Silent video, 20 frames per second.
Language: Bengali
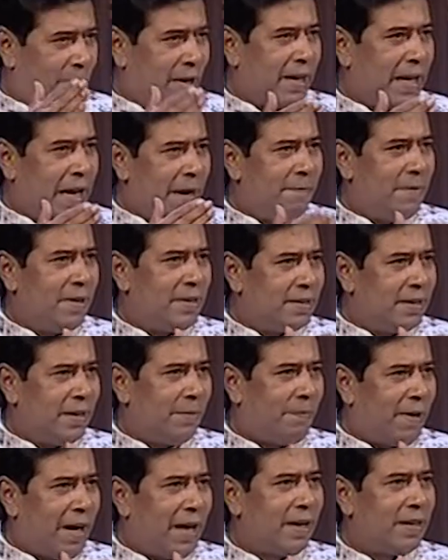গ্যাপে যে
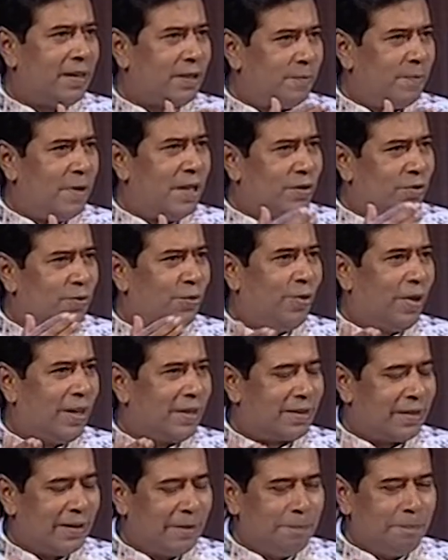স্পেসগুলো
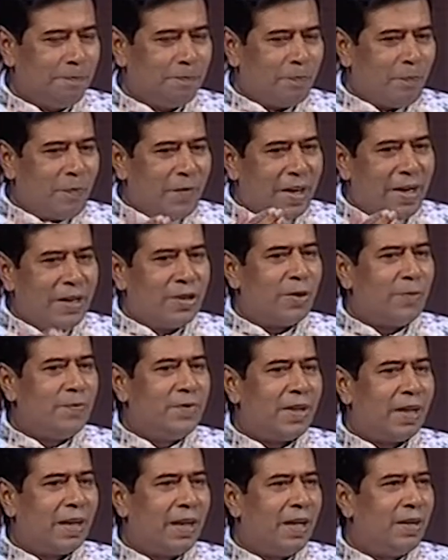আছে এইসব
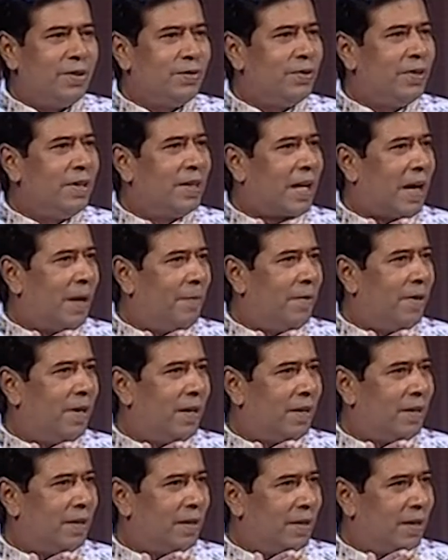জায়গায় যদি
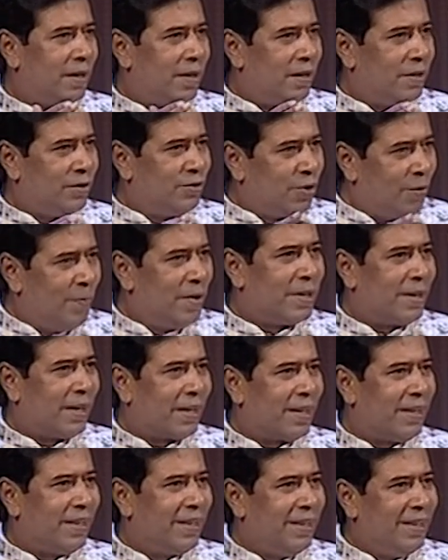খাবার জমে
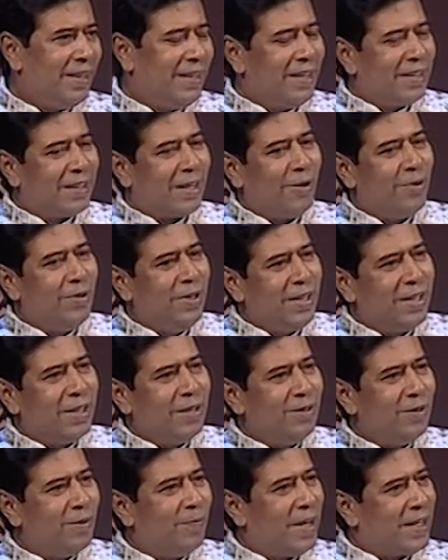থাকে তাহলেই
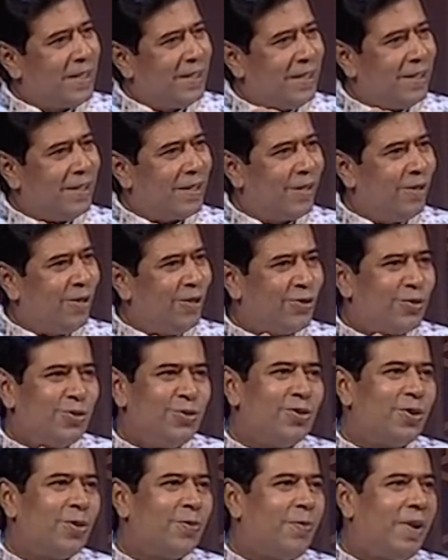কিন্তু ব্যাকটেরিয়াগুলো
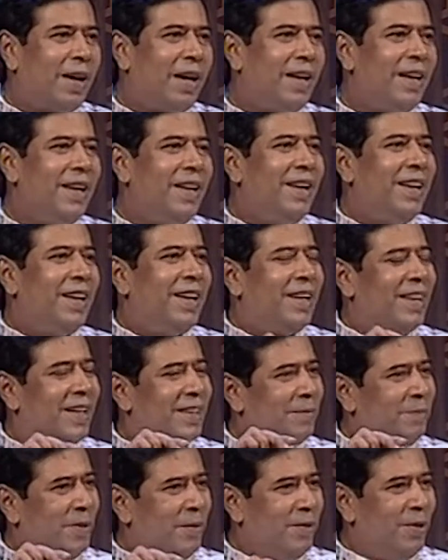সুযোগ পায়
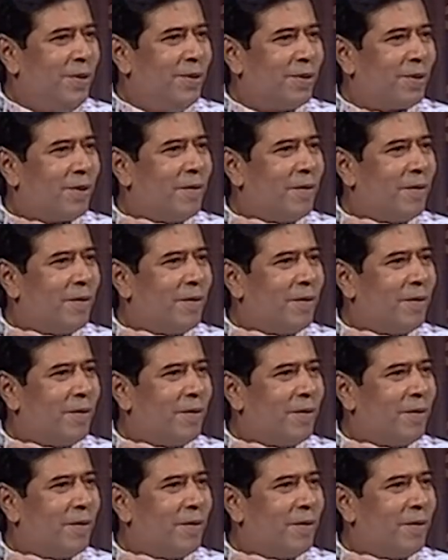বিভিন্ন